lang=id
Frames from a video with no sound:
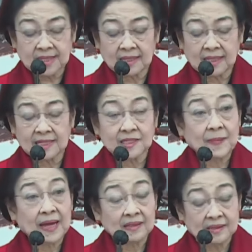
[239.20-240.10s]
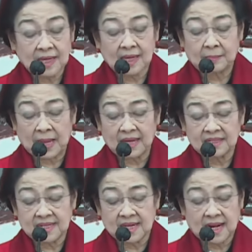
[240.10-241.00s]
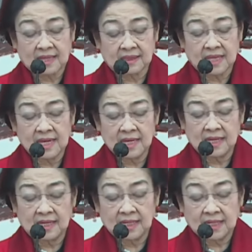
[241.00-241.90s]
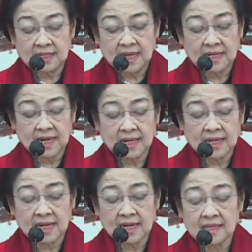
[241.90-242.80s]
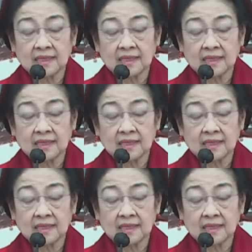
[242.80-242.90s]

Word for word: Satgas Partai, PAC Ranting, dan anak